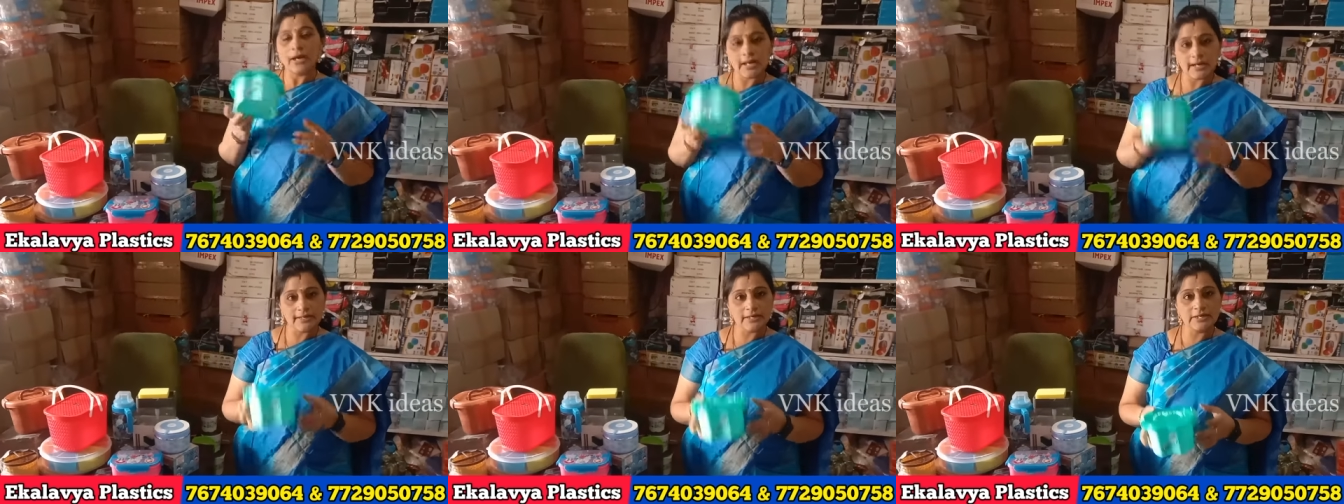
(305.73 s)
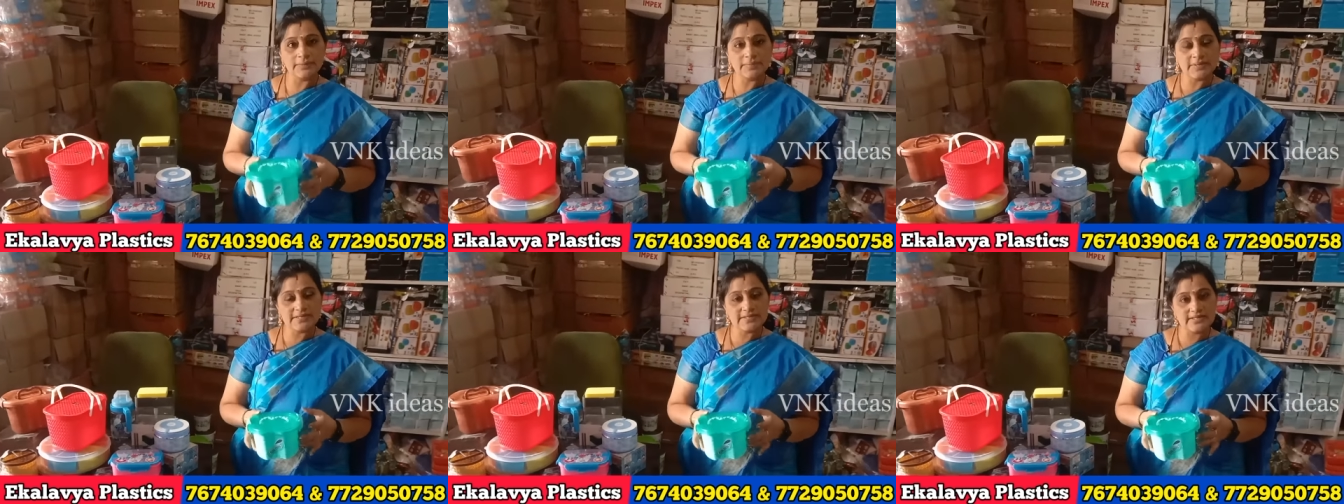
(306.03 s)

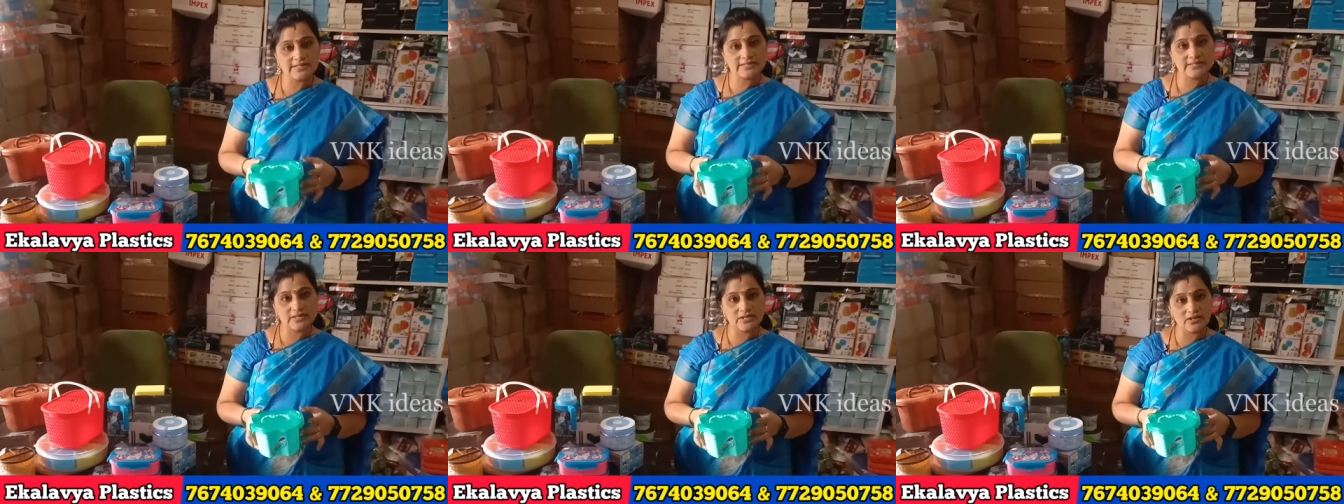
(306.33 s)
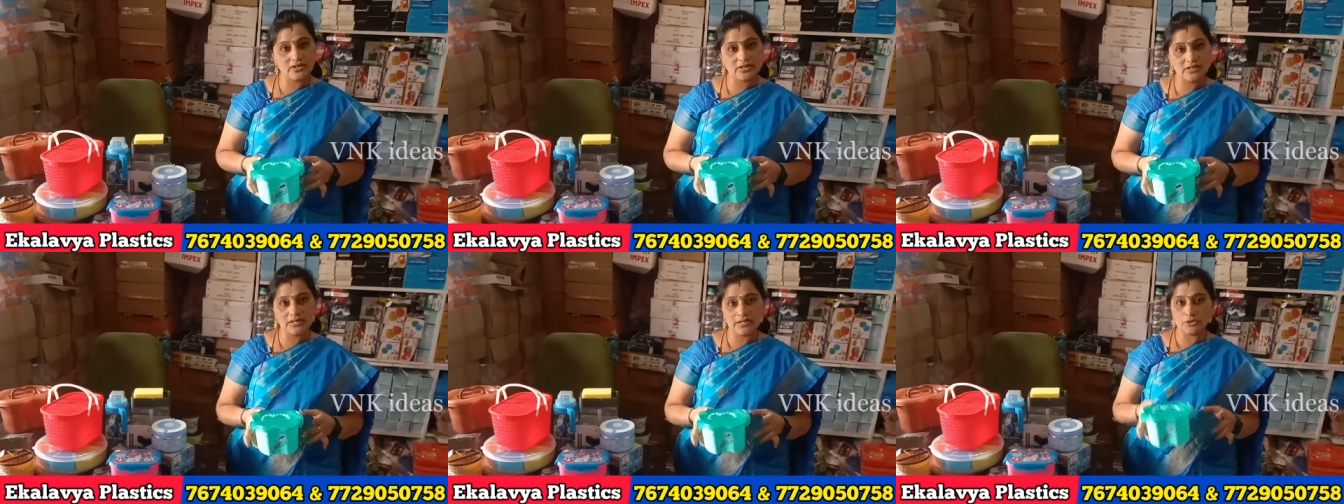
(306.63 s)
హండ్రెడ్ పీసెస్
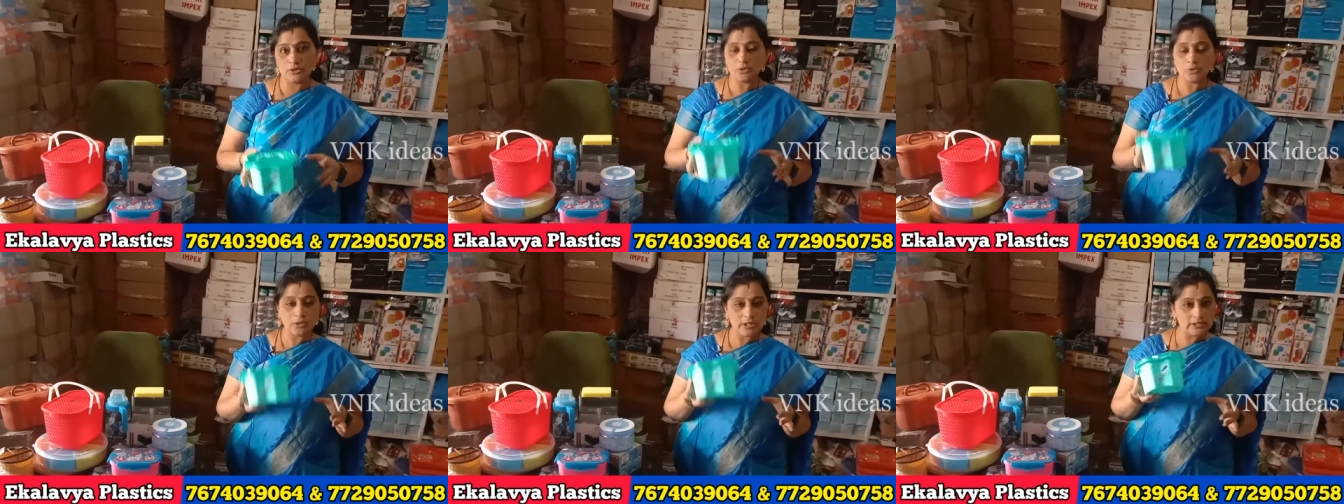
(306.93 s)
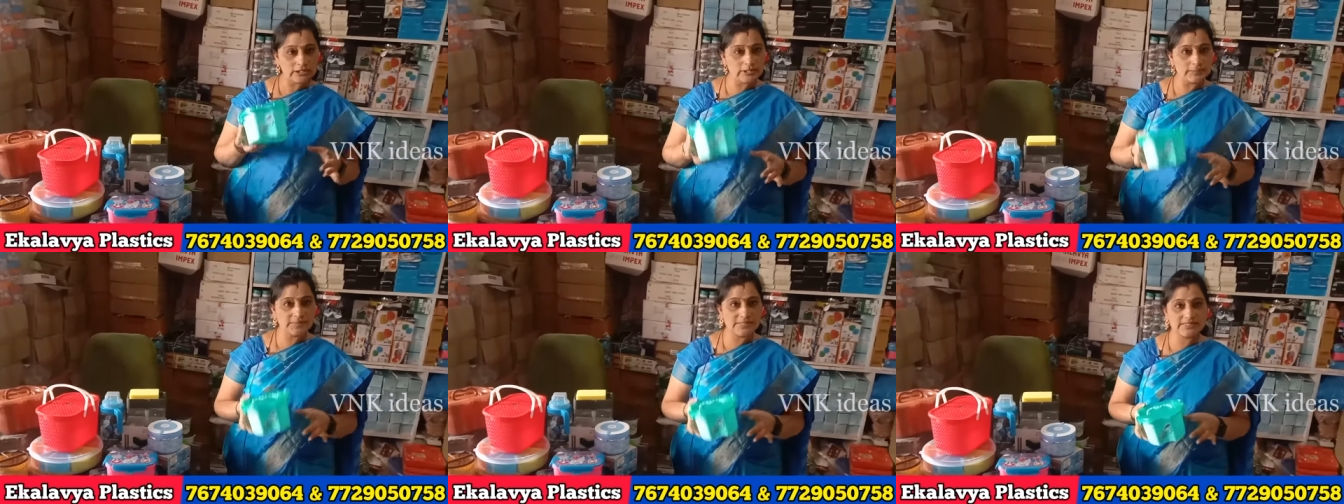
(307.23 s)
కావాలన్నా టూ
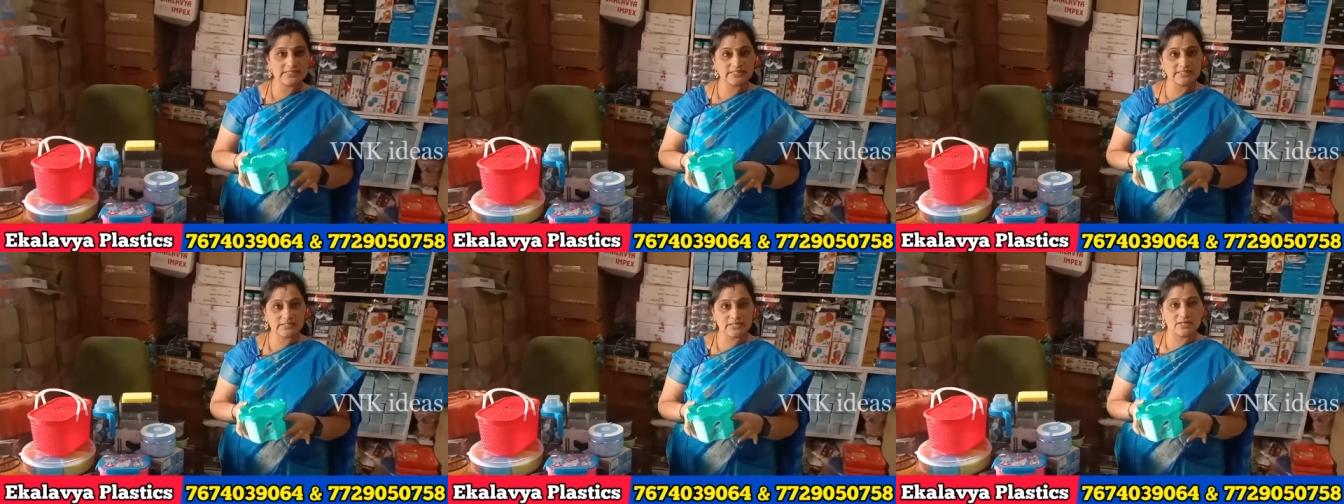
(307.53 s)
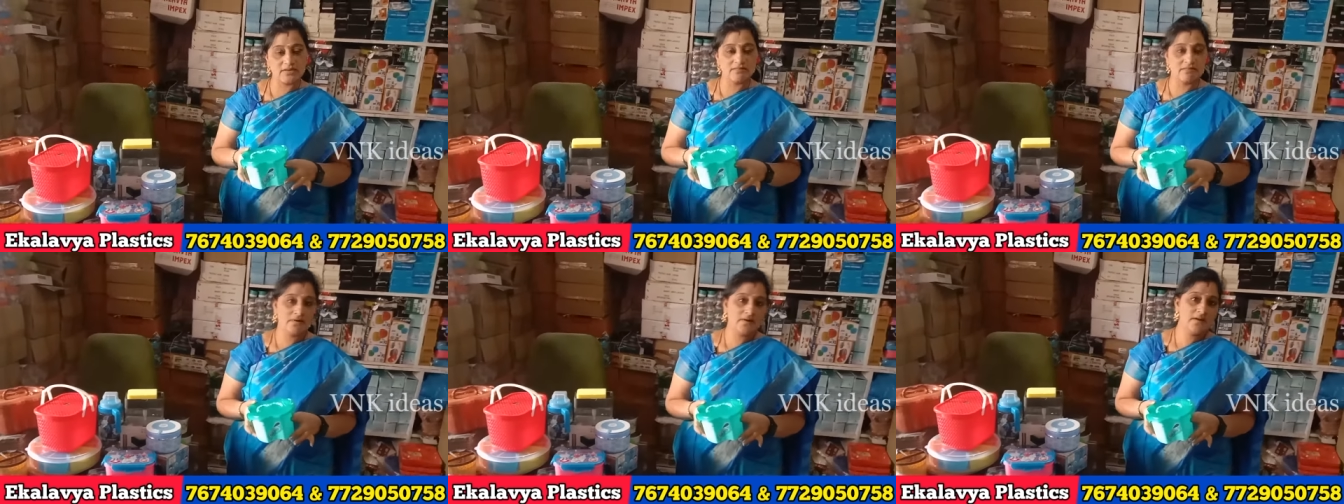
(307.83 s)
హండ్రెడ్ పీసెస్
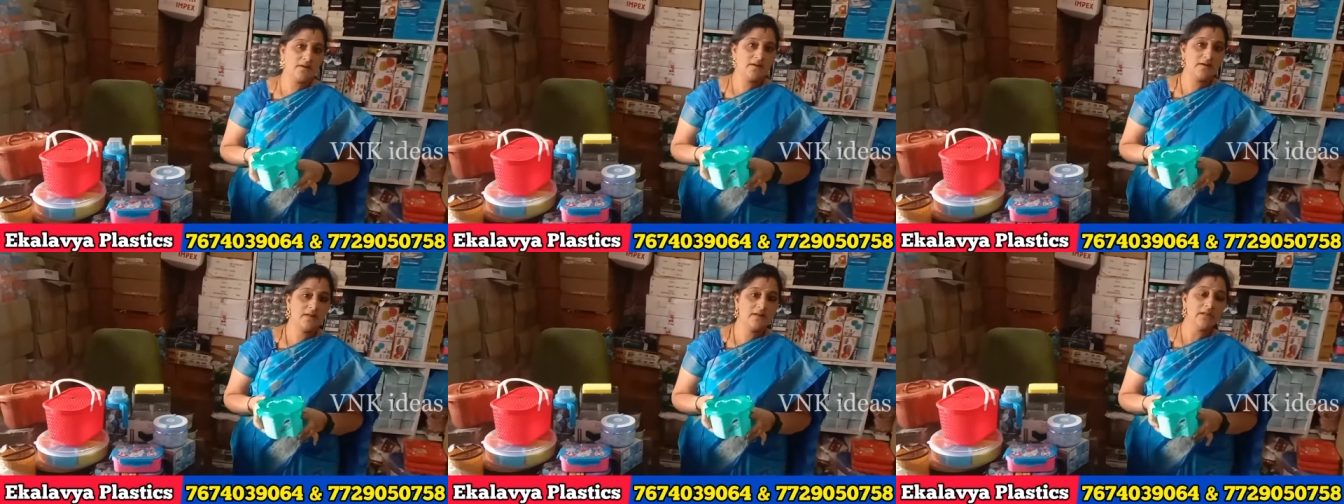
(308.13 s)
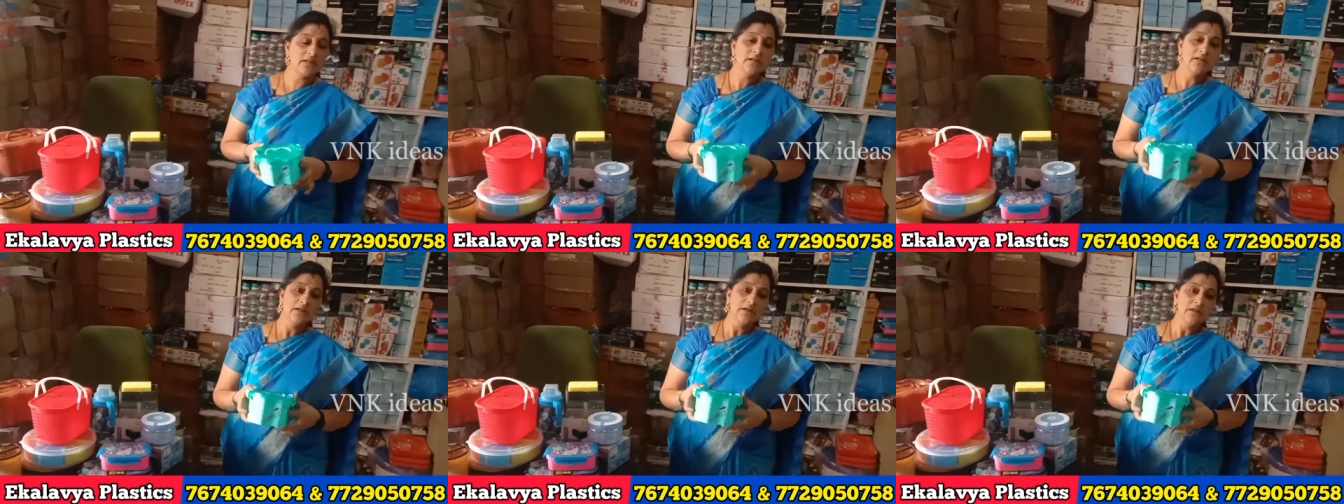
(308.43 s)
కావాలన్నా కానీ